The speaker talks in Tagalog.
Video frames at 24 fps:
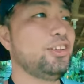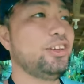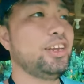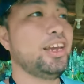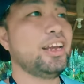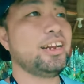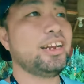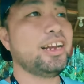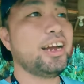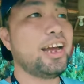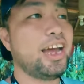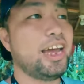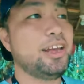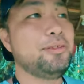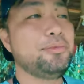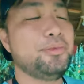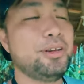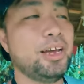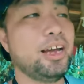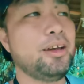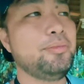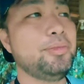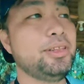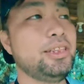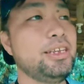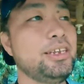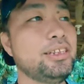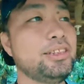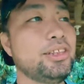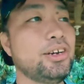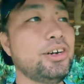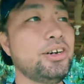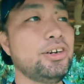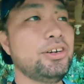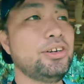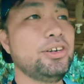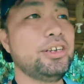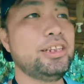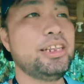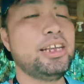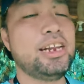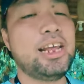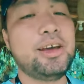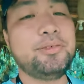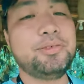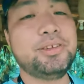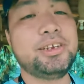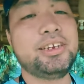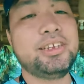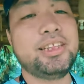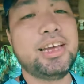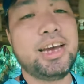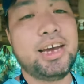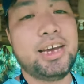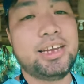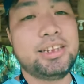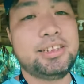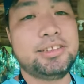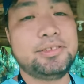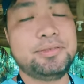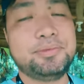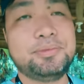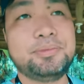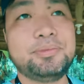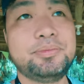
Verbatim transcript: So ayan, kakain muna kami dito. And then after that,